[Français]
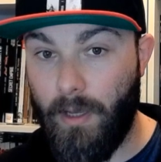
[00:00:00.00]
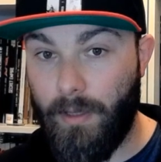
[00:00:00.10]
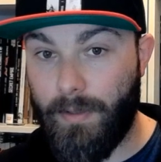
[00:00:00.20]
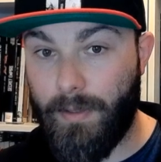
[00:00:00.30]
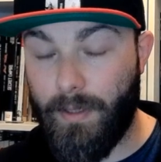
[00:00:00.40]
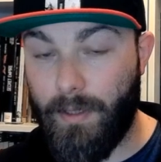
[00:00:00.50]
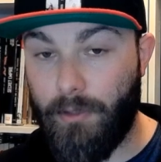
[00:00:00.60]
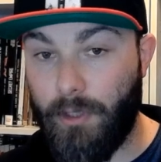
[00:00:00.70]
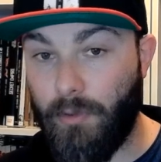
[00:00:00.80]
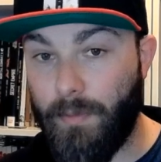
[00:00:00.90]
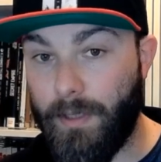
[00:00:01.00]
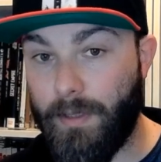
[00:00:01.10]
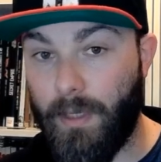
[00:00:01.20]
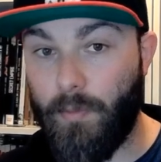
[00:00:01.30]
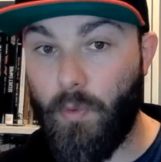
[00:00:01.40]
C'est Shadowman, c'est
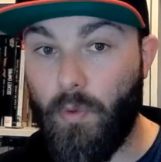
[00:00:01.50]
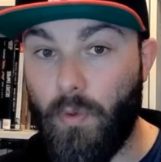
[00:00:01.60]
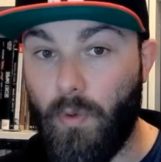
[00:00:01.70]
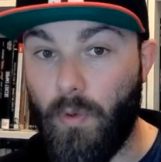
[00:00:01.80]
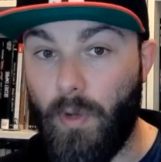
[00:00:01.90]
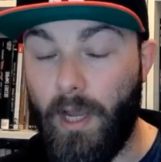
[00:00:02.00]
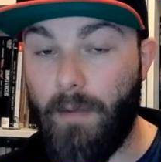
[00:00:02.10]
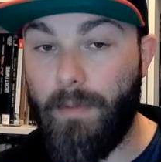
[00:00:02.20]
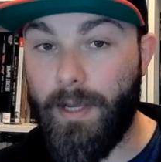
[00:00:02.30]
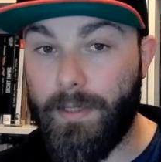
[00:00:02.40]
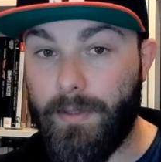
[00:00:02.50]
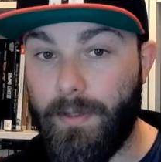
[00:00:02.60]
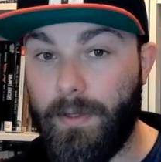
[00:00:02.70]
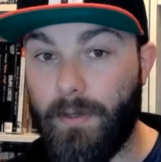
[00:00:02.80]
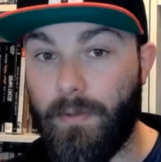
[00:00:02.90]
un peu le
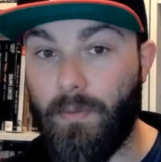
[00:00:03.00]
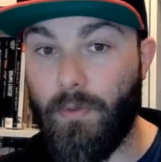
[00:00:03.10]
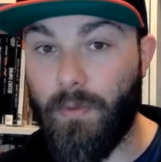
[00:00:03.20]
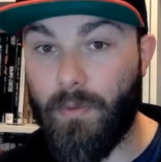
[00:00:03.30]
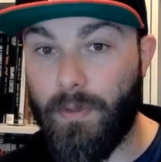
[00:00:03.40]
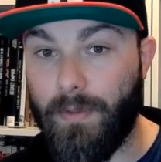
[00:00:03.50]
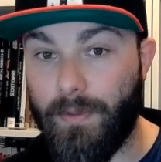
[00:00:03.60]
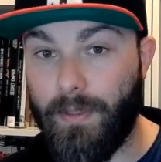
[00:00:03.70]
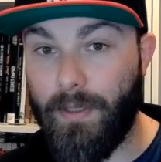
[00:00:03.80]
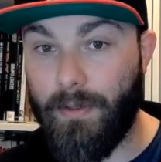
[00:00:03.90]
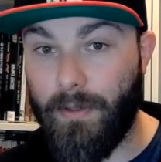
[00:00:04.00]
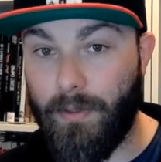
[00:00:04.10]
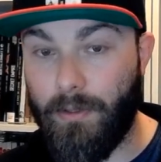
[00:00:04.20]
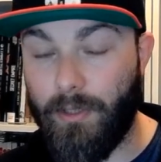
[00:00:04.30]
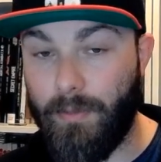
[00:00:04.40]
Hellblazer ou le Constantine euh,
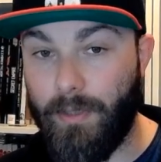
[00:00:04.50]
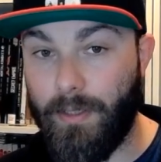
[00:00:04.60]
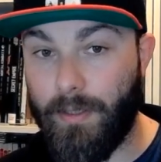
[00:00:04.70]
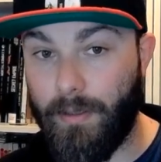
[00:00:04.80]
chez Bliss.